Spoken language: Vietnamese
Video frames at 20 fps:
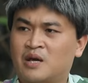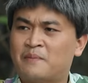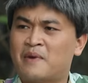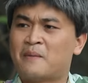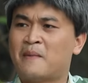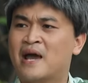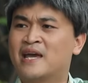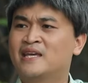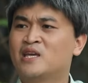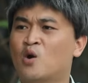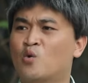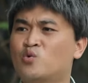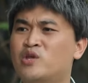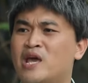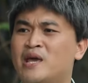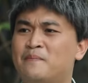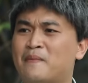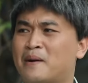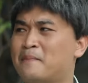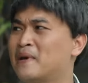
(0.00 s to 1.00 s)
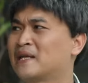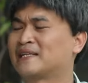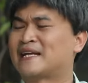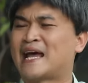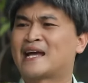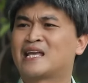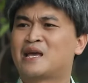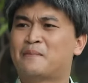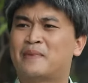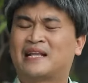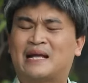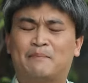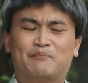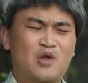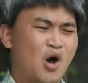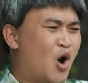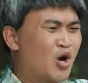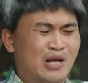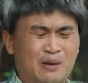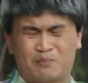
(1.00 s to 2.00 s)
chứ mày bị vụ gì mà mày tháng giờ mày
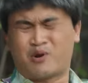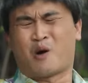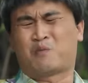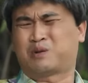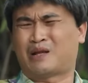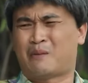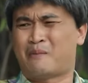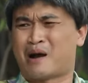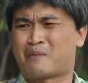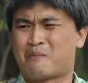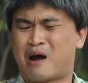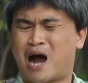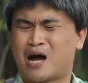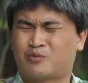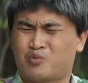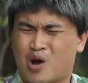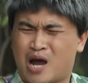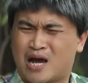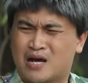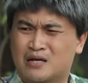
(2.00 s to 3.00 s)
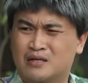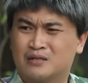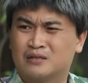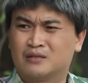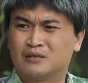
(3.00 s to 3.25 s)
thẩm thò thẩm thục tao mắc mệt quá à